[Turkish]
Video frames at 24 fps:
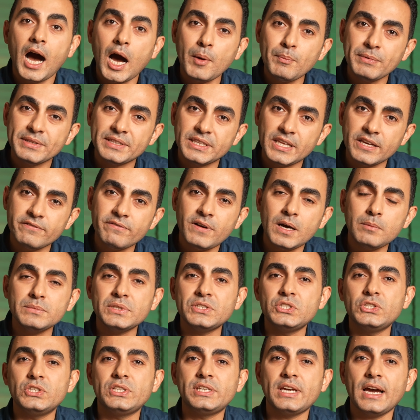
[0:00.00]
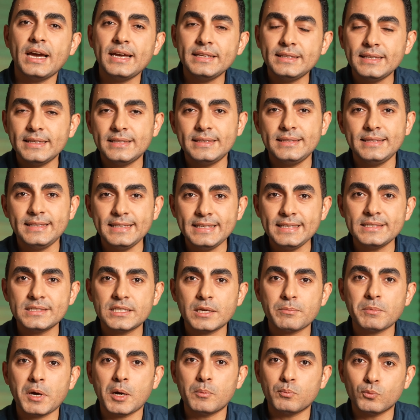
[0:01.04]
Ama devamlı şikayet ettiğin
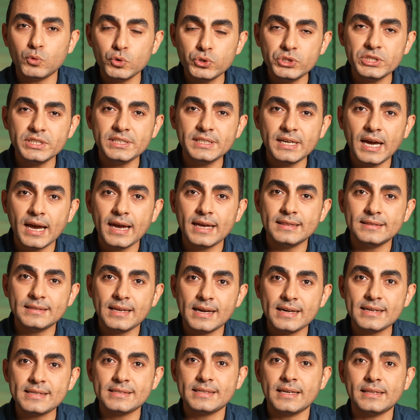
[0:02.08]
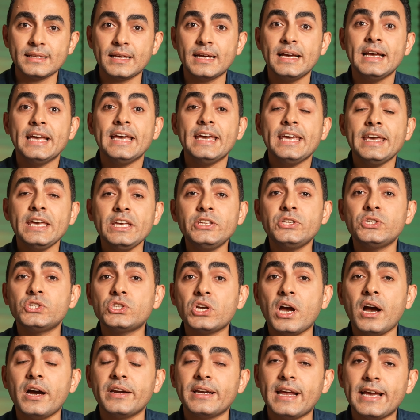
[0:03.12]
zaman bu şikayetler sana
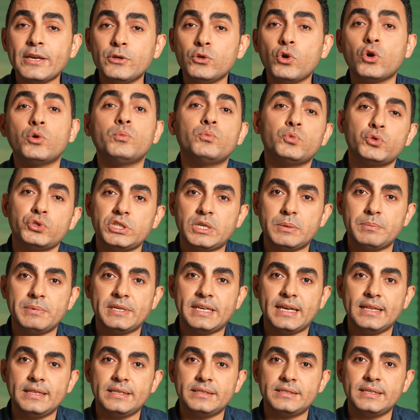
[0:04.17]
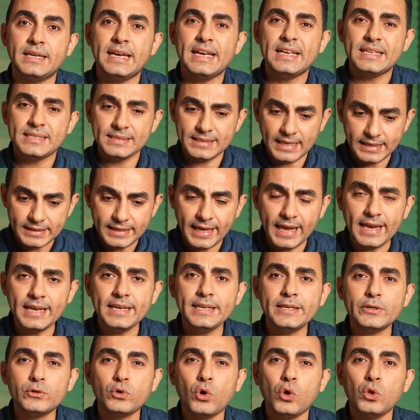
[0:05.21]
hiç çaren yokmuş gibi gelir. Senin
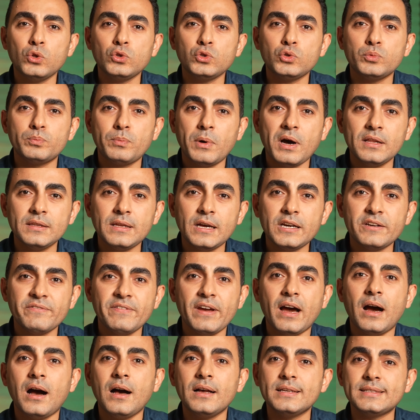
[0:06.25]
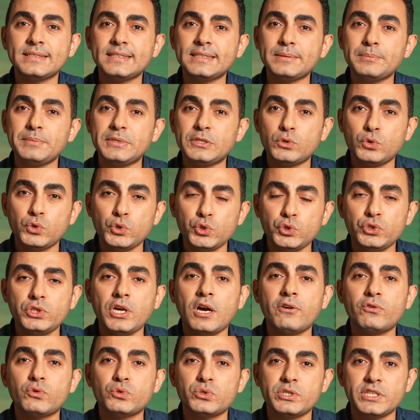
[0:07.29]
elini kolunu bağlar ve ağzını bir kuş
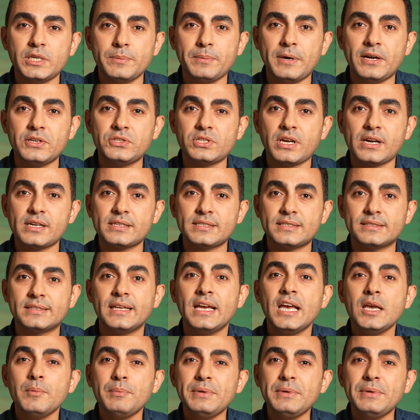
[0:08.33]
yavrusu gibi açarsın.